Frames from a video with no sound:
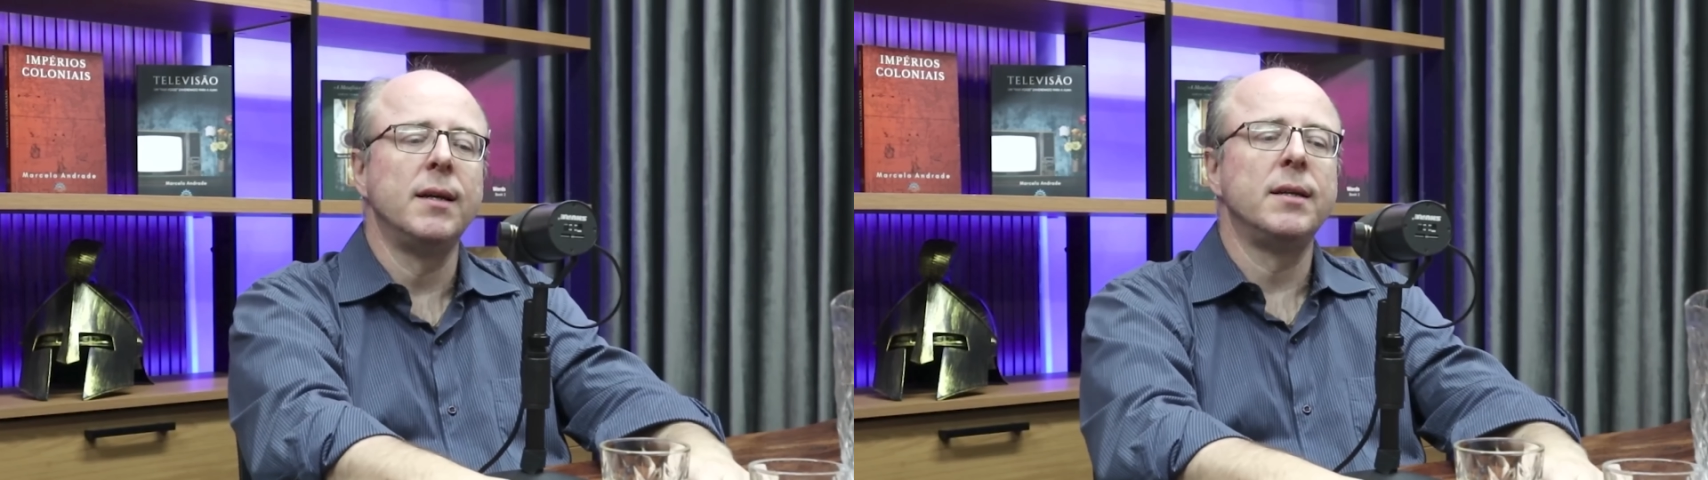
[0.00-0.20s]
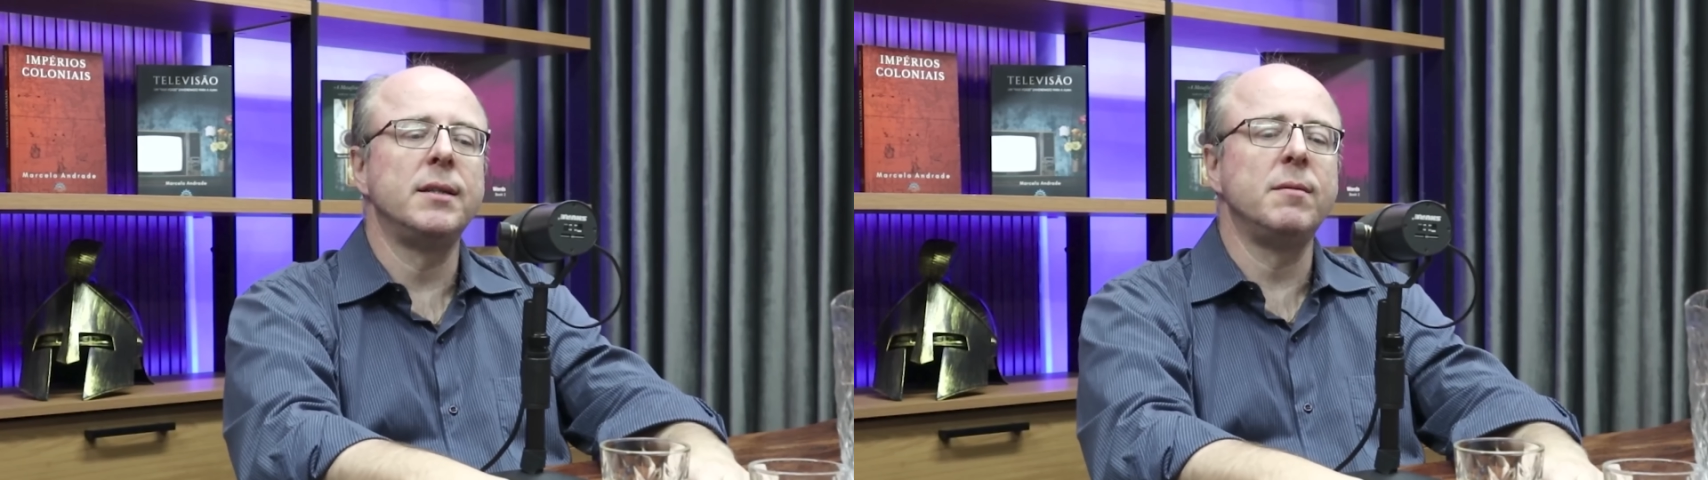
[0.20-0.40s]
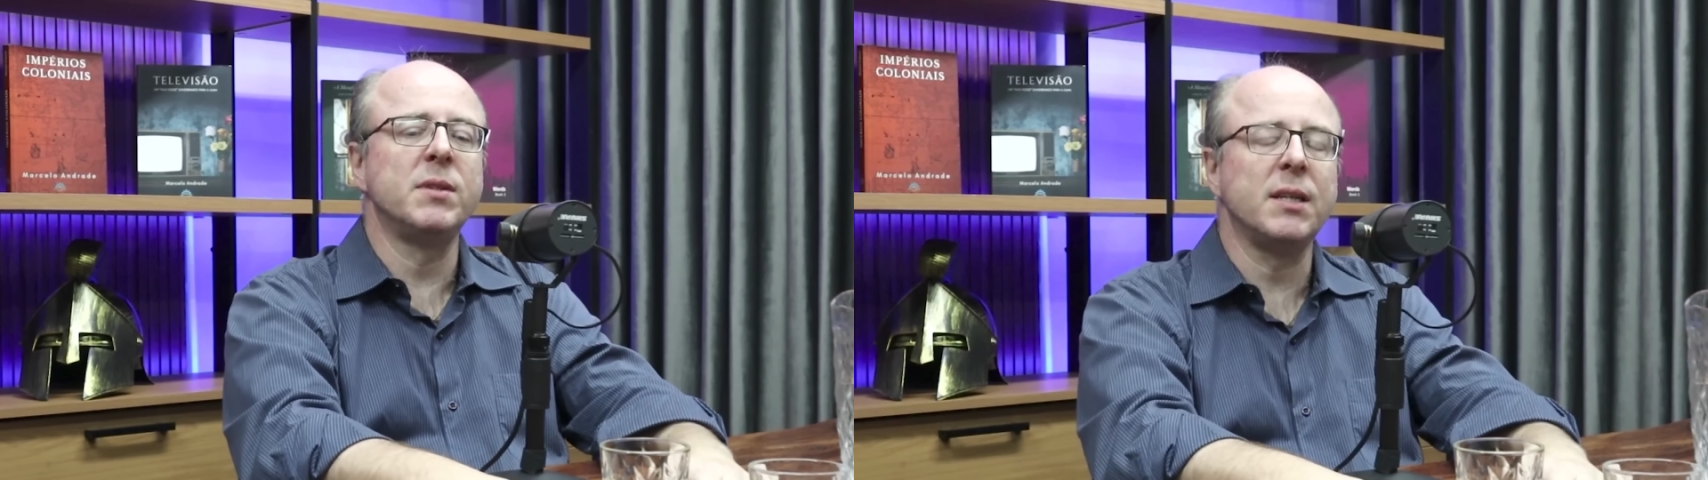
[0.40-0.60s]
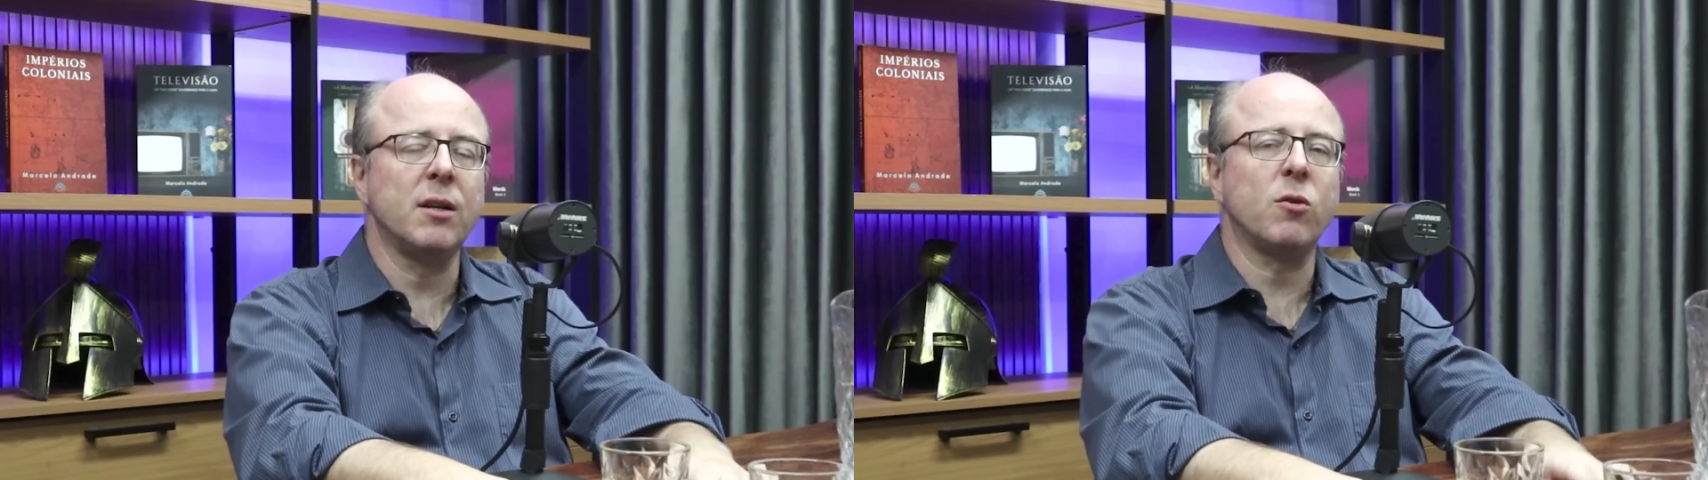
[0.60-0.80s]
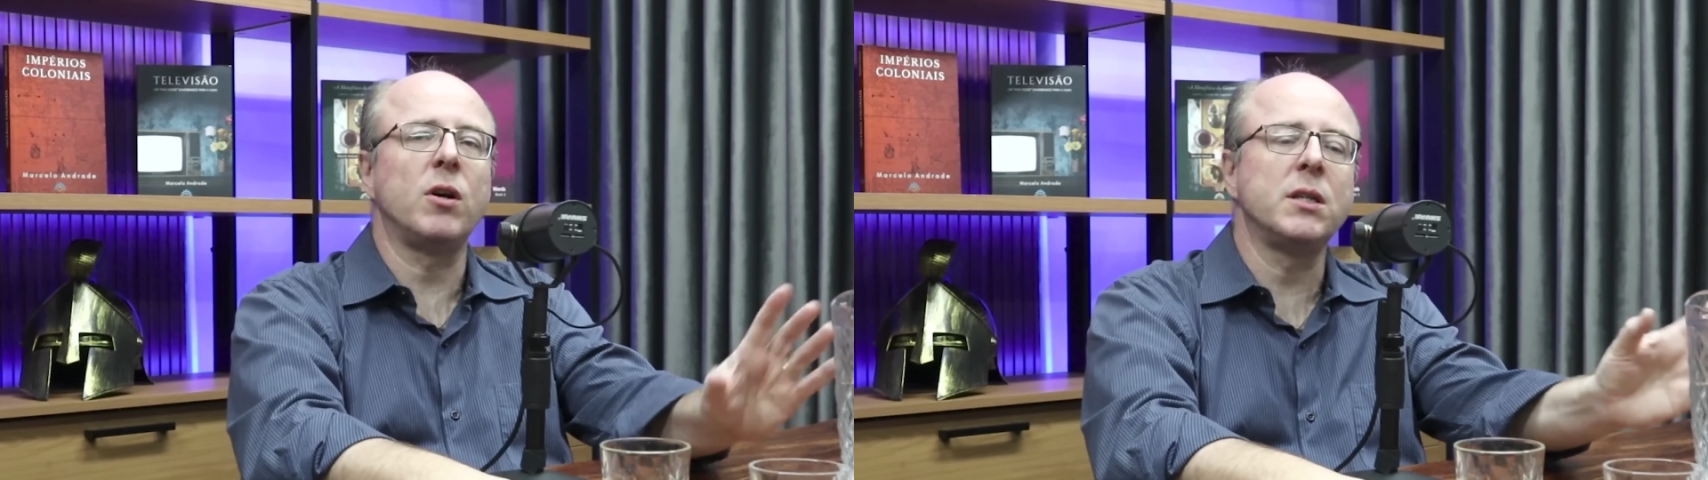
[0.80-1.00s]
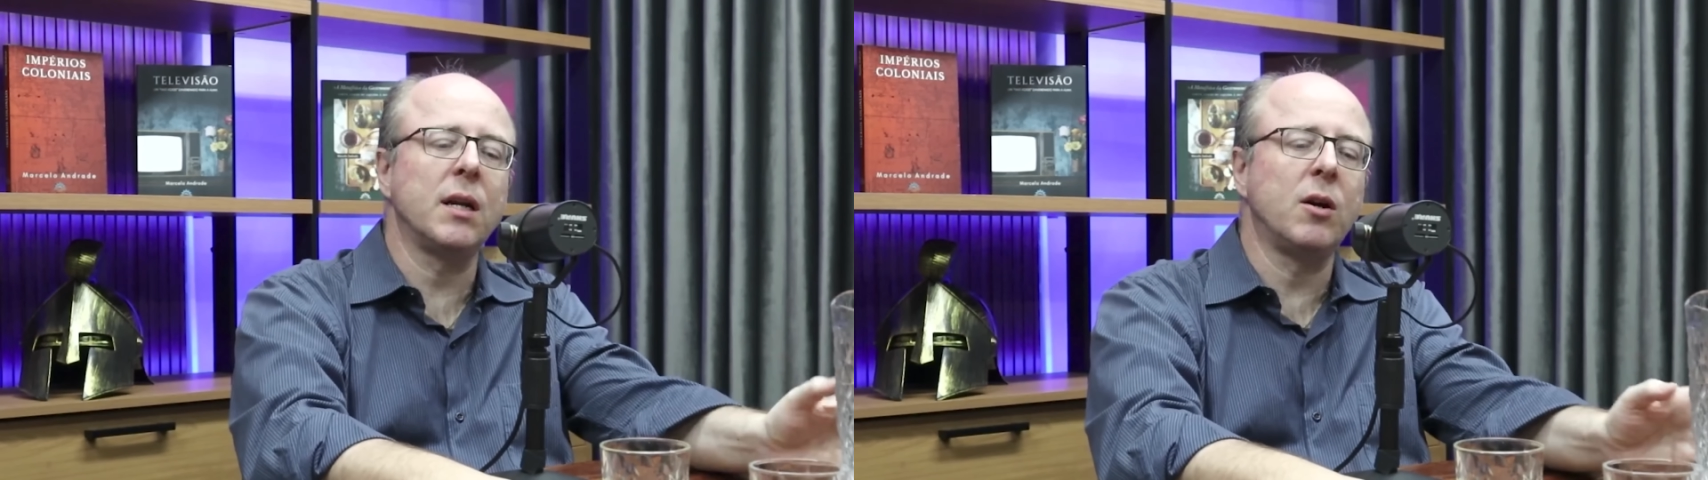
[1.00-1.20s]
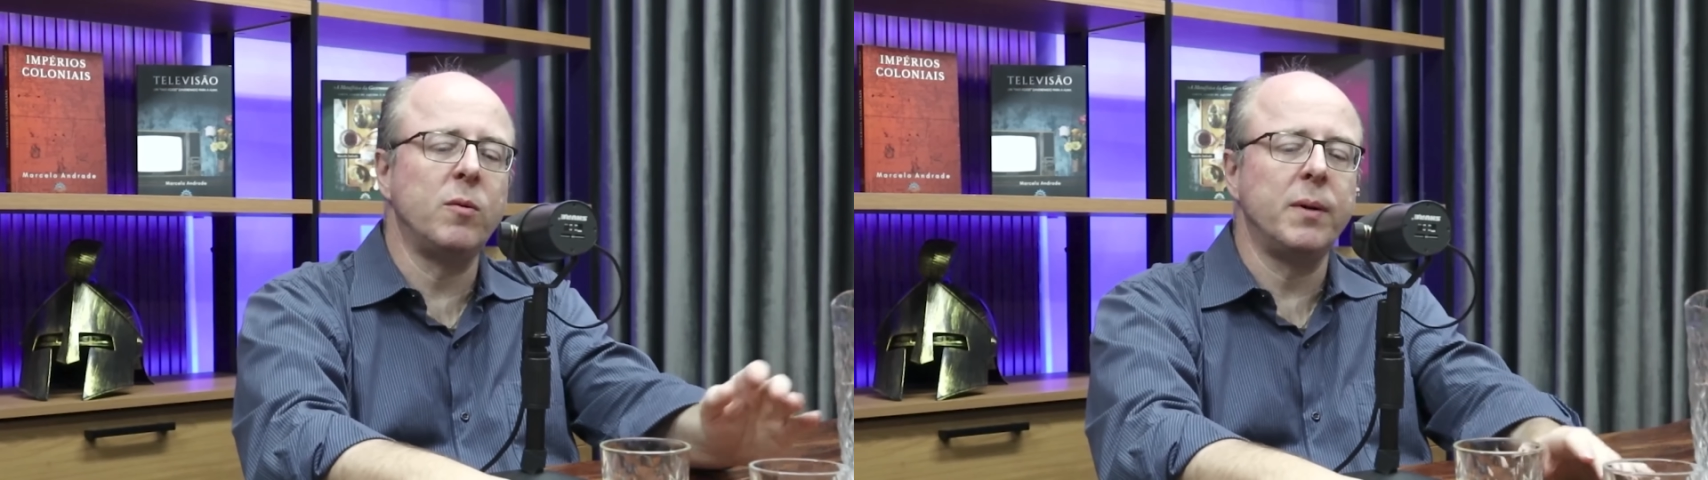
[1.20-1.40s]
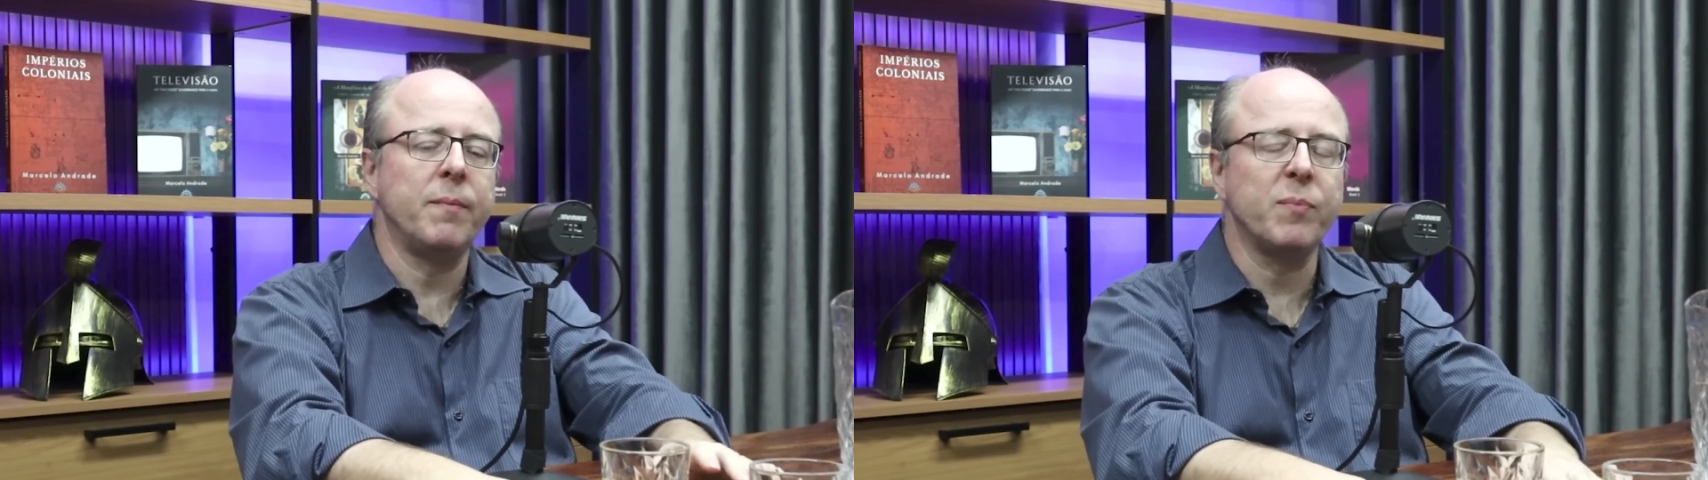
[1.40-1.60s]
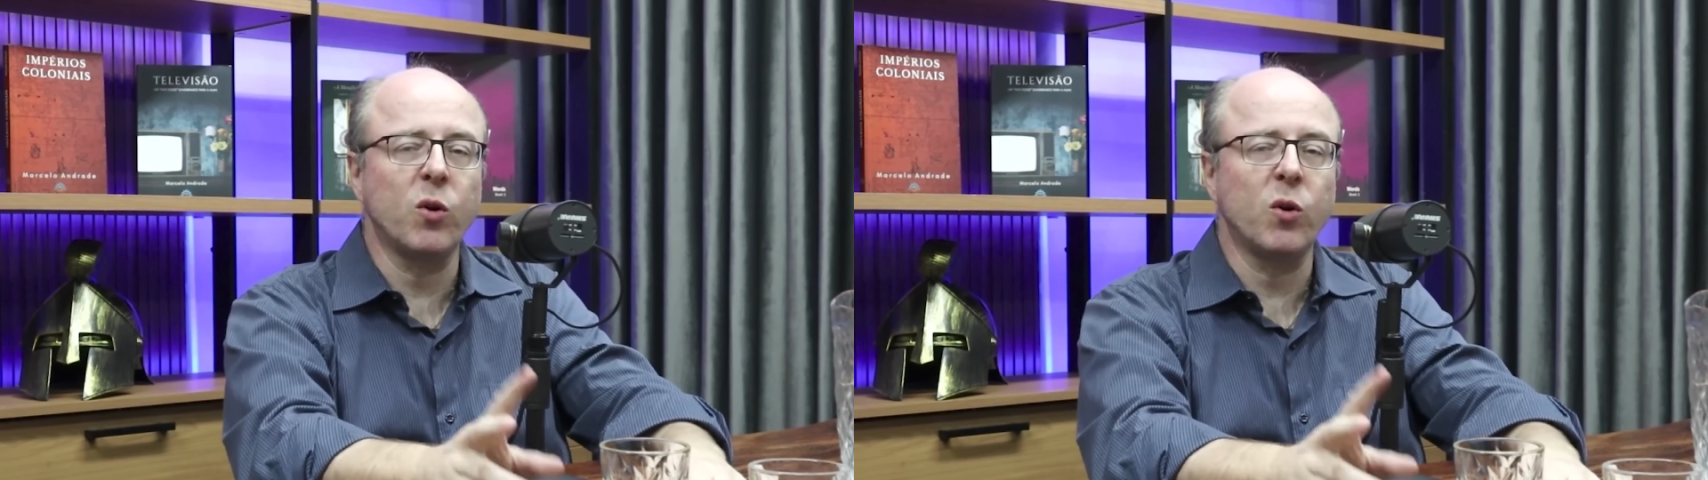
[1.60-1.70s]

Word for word: de Misericórdia era uma.